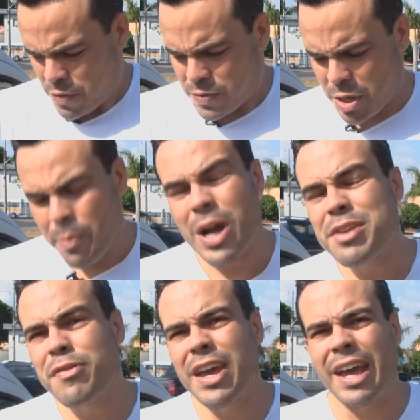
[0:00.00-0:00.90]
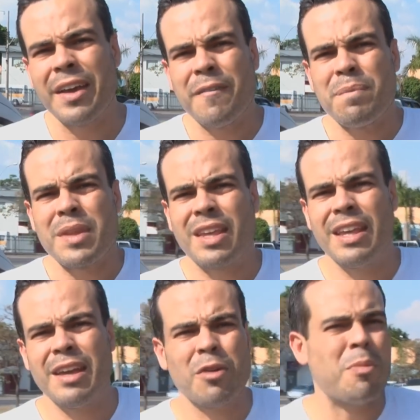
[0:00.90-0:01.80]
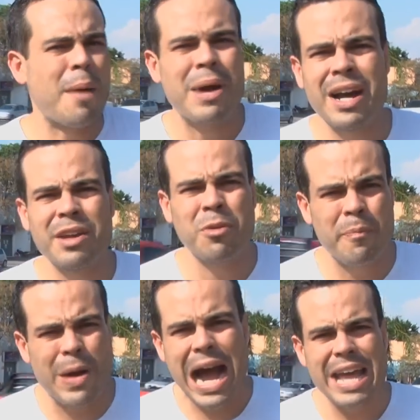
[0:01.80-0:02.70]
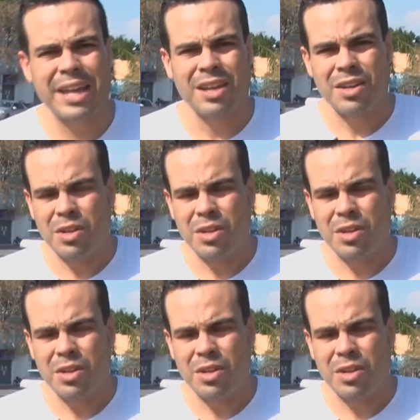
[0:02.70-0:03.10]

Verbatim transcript: Você pode ver que uma mãe, um pai,